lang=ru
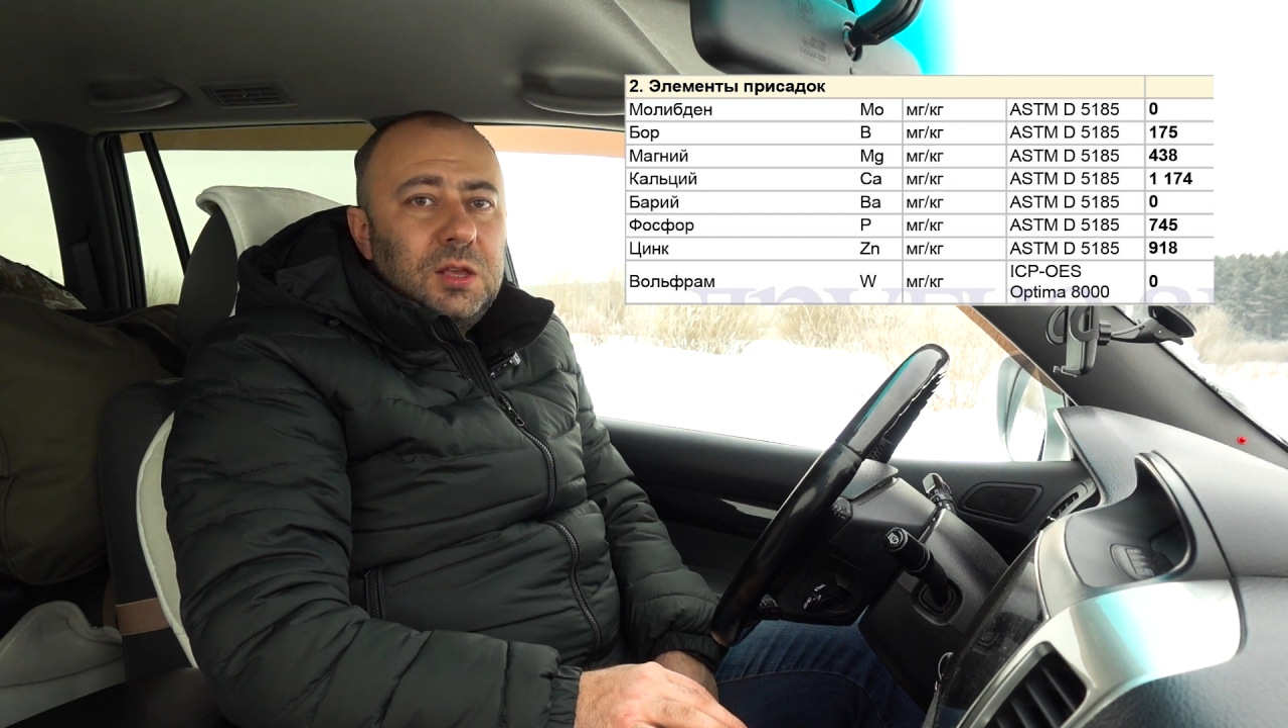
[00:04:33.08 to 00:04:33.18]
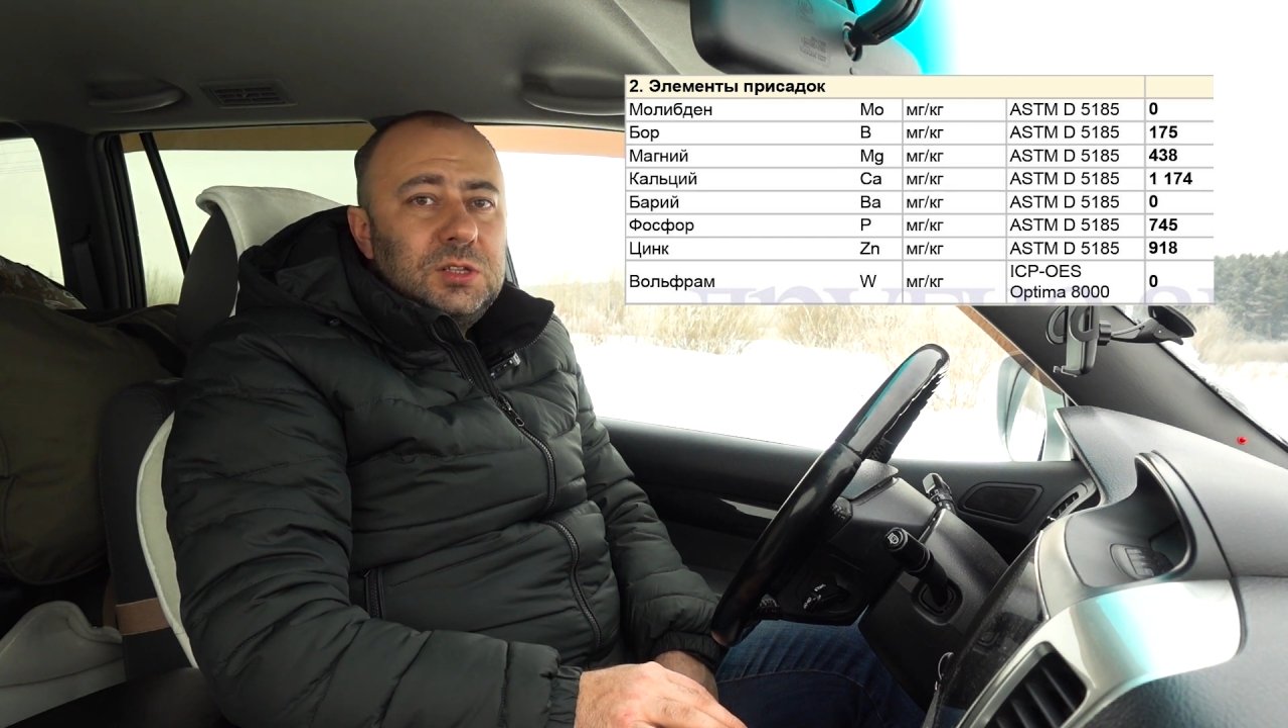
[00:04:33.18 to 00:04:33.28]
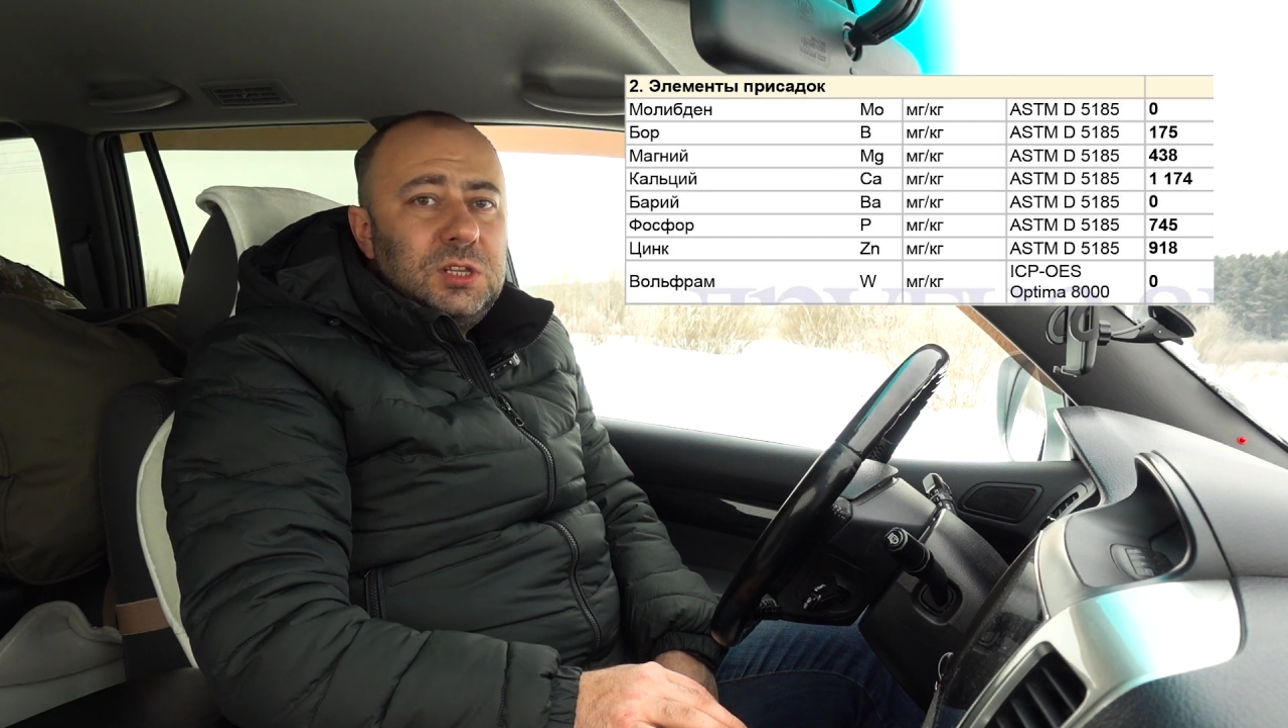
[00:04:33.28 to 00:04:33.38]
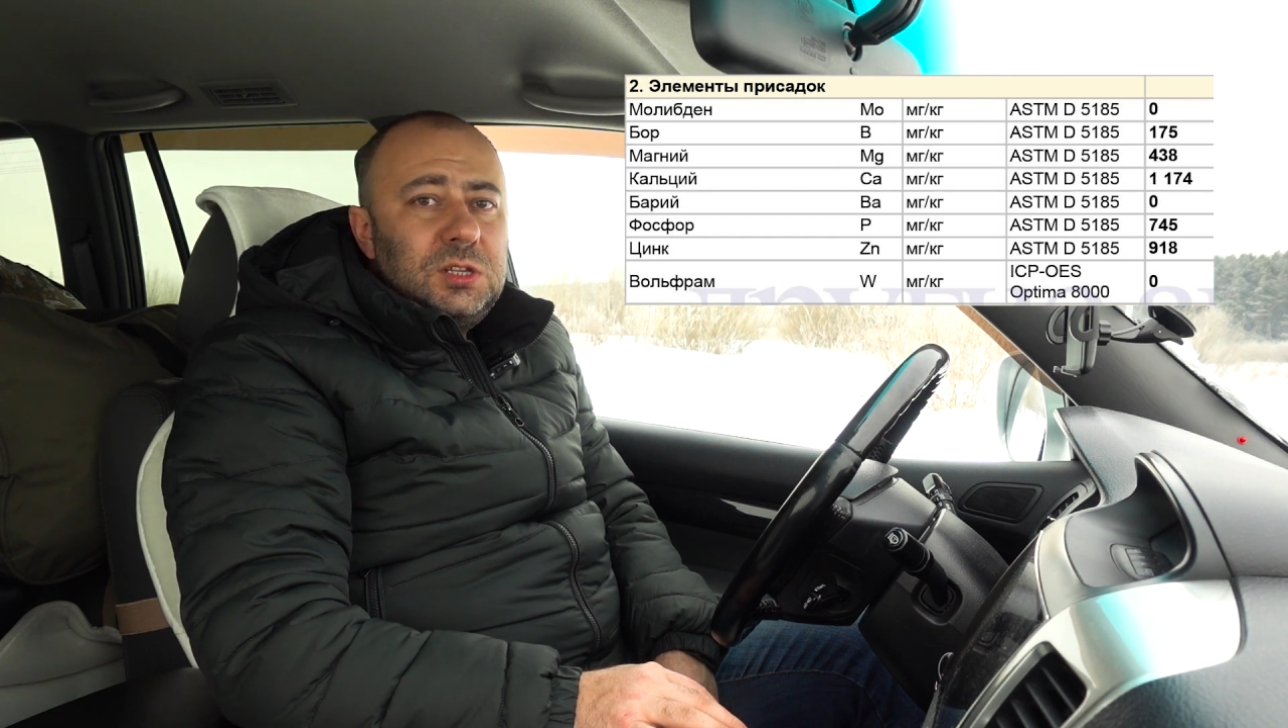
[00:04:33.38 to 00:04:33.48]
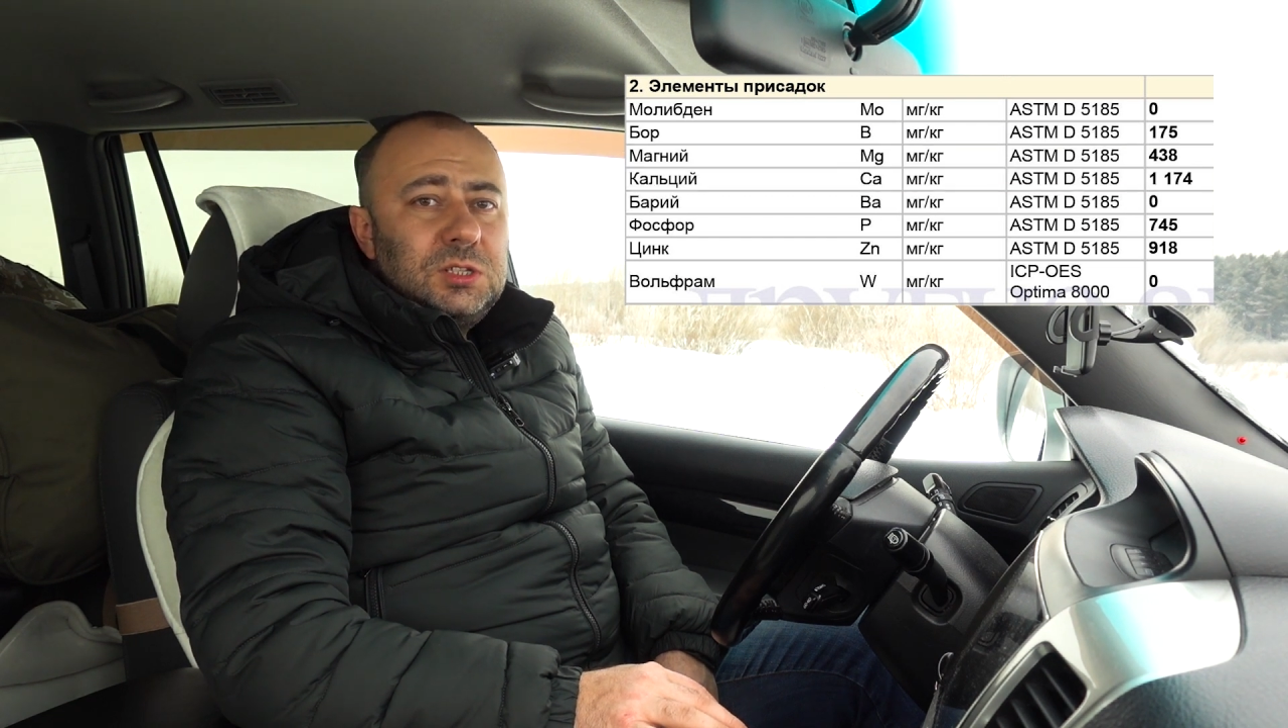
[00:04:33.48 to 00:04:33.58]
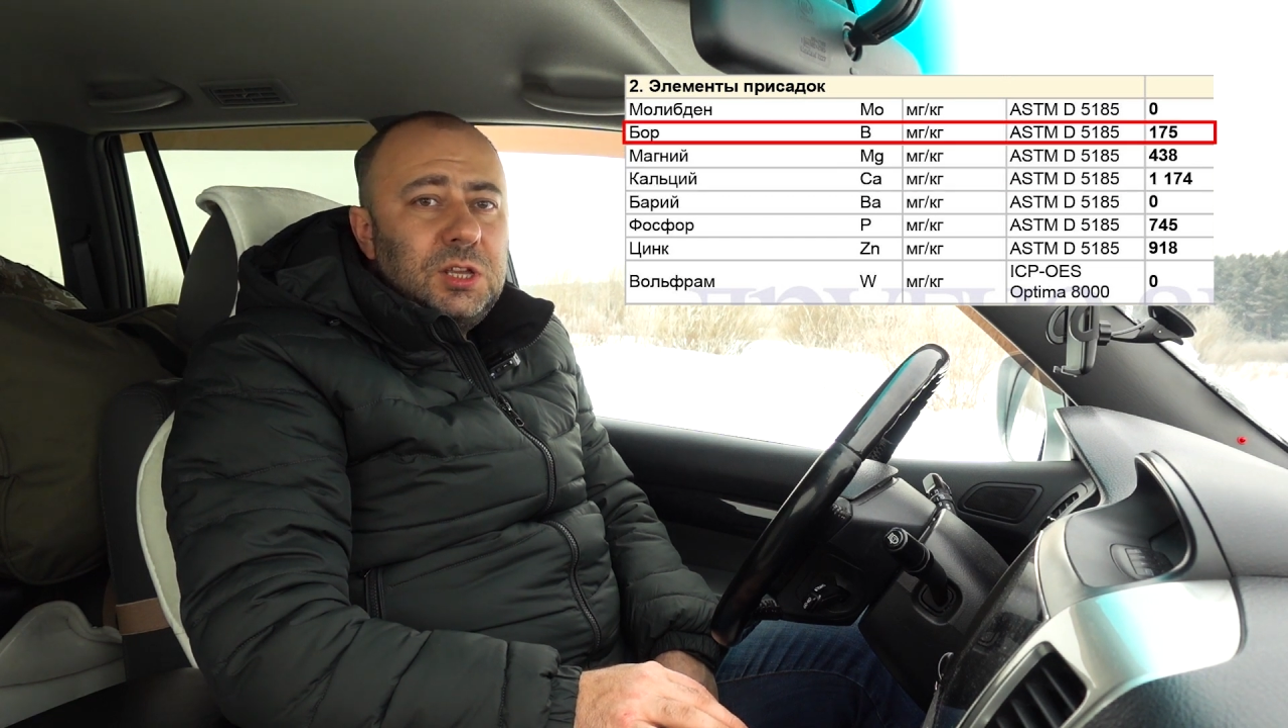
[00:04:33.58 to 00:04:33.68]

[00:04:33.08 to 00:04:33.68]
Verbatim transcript: Здесь